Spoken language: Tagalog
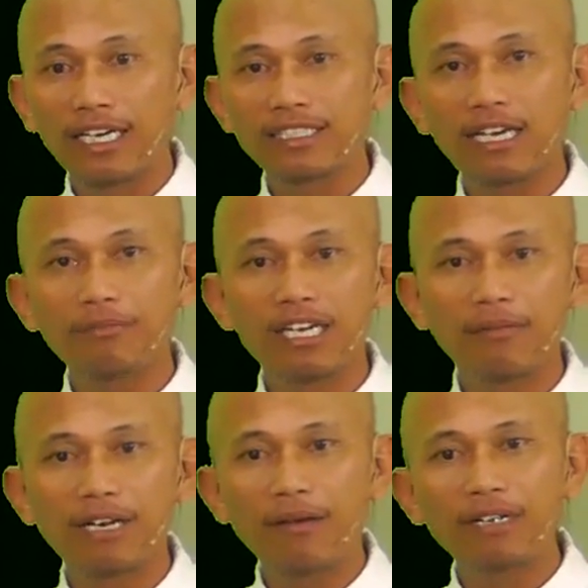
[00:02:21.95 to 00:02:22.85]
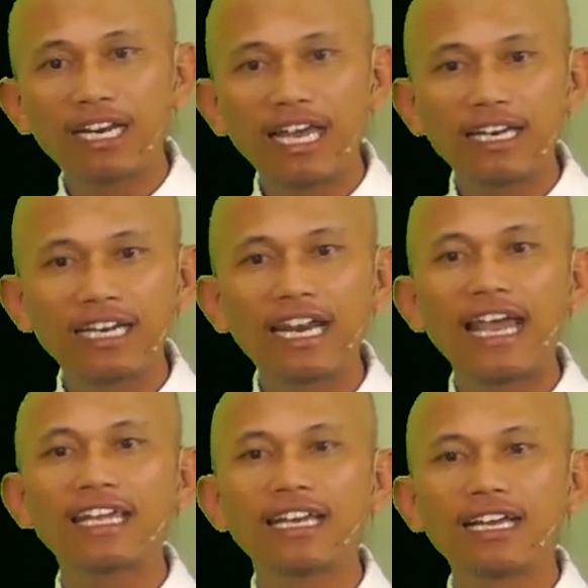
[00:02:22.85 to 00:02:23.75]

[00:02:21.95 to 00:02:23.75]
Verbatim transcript: Kasi sabi ni Abraham, nilay-nilayin